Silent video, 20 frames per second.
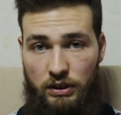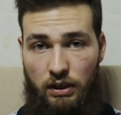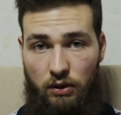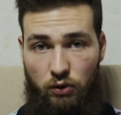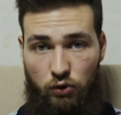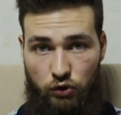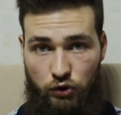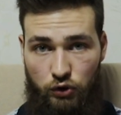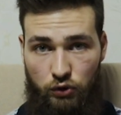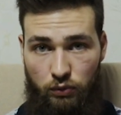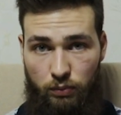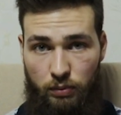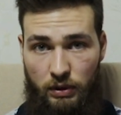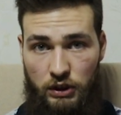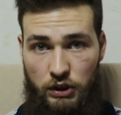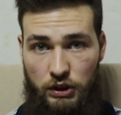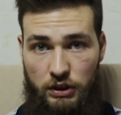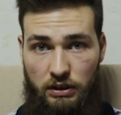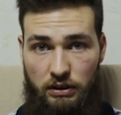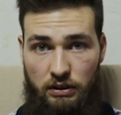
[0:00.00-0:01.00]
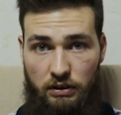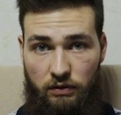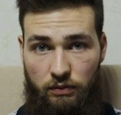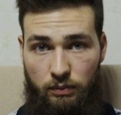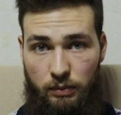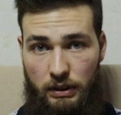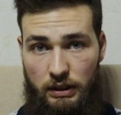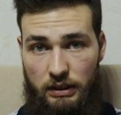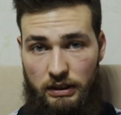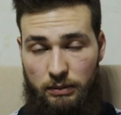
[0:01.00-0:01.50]
Хорошее упражнение, в
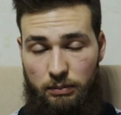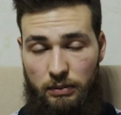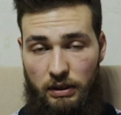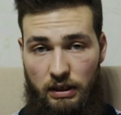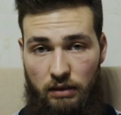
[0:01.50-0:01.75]
принципе.